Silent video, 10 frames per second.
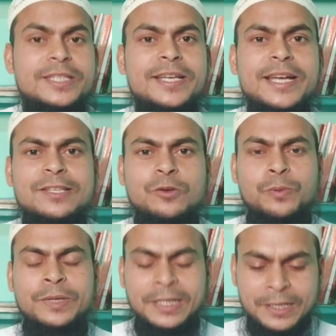জিজ্ঞাসা
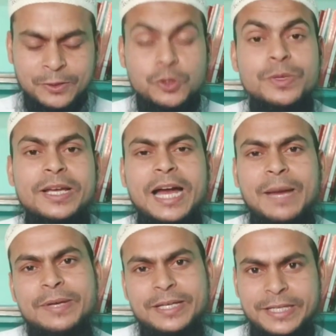করবেন না তুমি
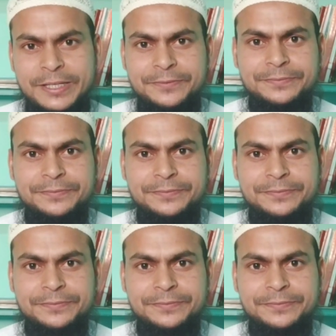খাবে কি